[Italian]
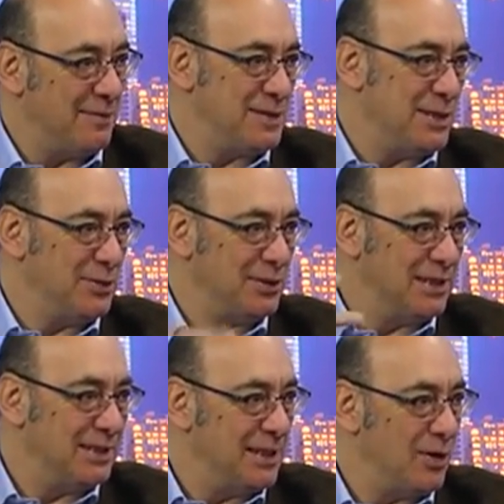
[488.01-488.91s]
facendo
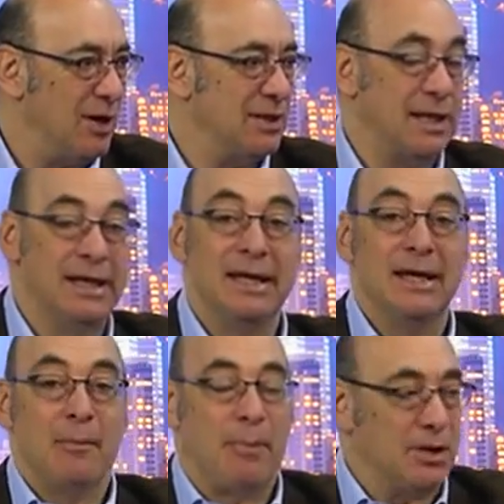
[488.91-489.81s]
tante cose,
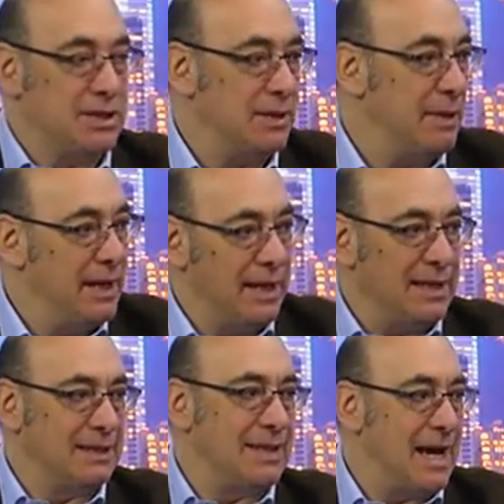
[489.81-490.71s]
possa in
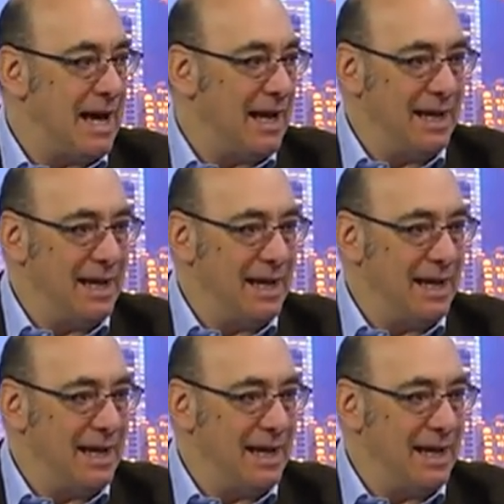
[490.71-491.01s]
realtà